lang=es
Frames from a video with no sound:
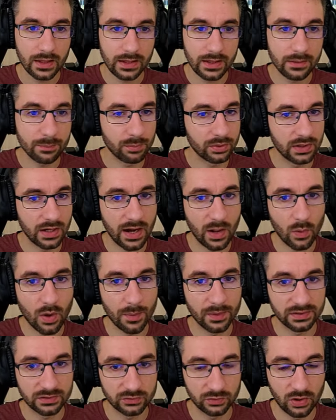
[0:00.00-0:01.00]
Y poner
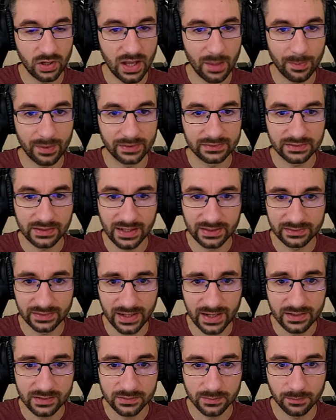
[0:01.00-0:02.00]
aquabasis solo en la parte de
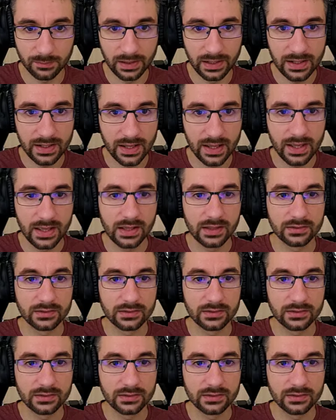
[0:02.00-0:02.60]
atrás, ¿vale?